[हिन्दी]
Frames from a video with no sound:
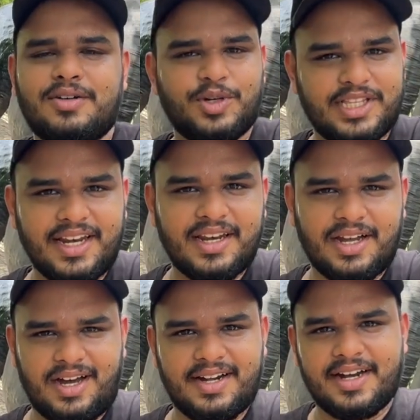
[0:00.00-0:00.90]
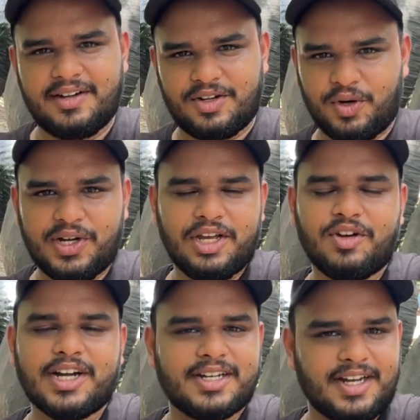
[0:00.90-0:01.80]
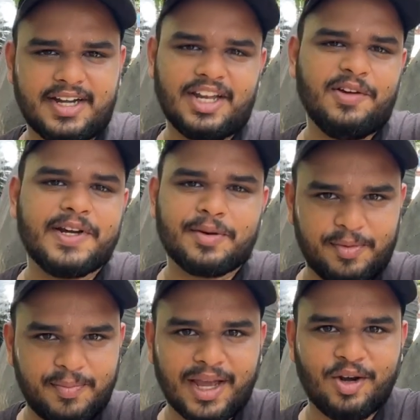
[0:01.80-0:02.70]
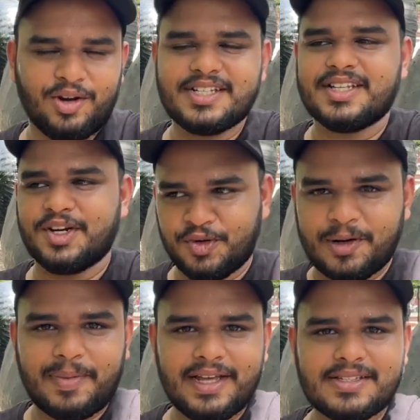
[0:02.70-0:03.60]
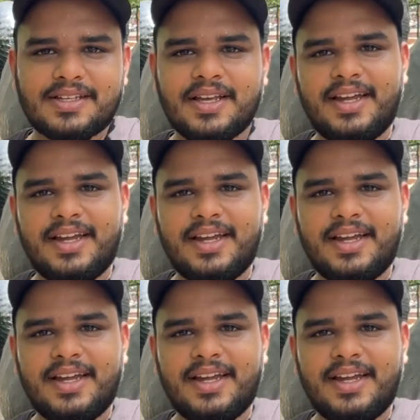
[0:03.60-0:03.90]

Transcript: विद इन हंड्रेड ट्वेंटी हंड्रेड थर्टी किलोमीटर फ्रॉम बैंगलोर इट्स एन गुड प्लेस